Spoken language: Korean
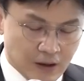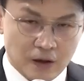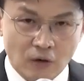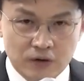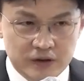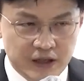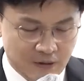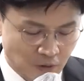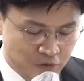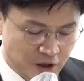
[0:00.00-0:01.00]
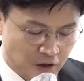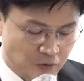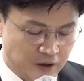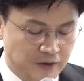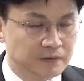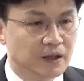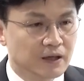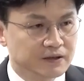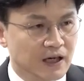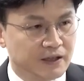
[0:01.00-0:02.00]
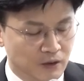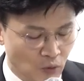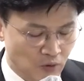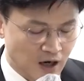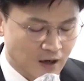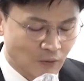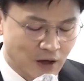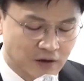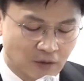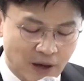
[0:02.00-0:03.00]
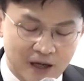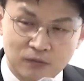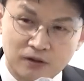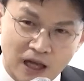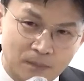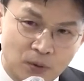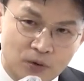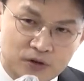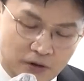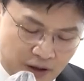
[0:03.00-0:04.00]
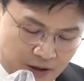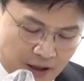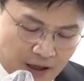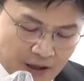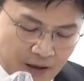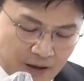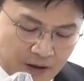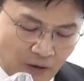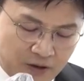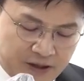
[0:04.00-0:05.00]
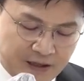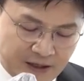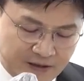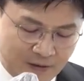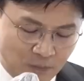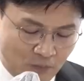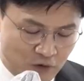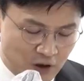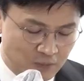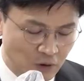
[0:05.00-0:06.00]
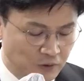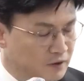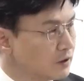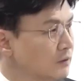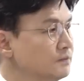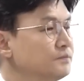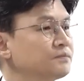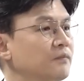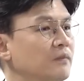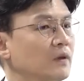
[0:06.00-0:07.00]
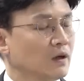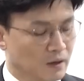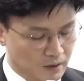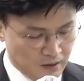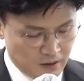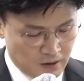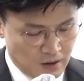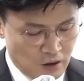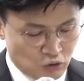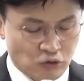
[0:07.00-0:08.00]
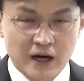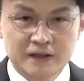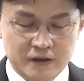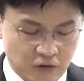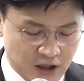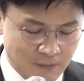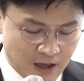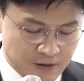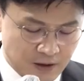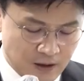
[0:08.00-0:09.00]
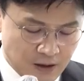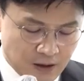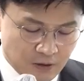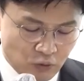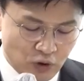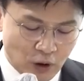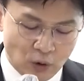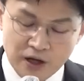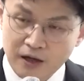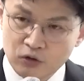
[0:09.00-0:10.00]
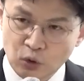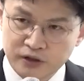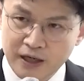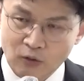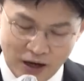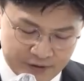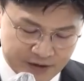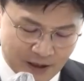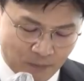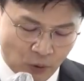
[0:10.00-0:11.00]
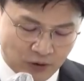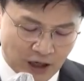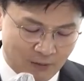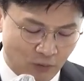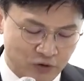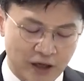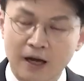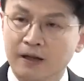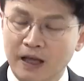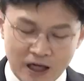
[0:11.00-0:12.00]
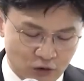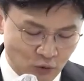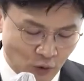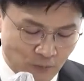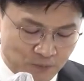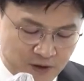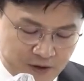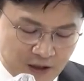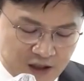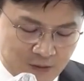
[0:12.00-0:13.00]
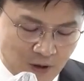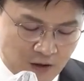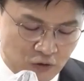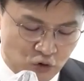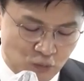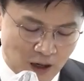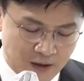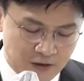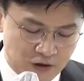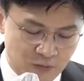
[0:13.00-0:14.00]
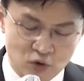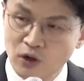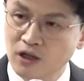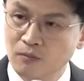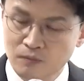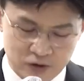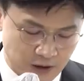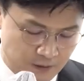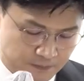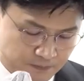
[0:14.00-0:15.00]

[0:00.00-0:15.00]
경제 범죄의 경우에는 사기, 공갈, 횡령, 배임 등 대표적인 경제 재산 범죄를 비롯해서 국가의 재정 기반을 위태롭게 하는 조세나 관세 포탈 범죄, 대규모 민생 침해를 유발하는 금융 관련 범죄,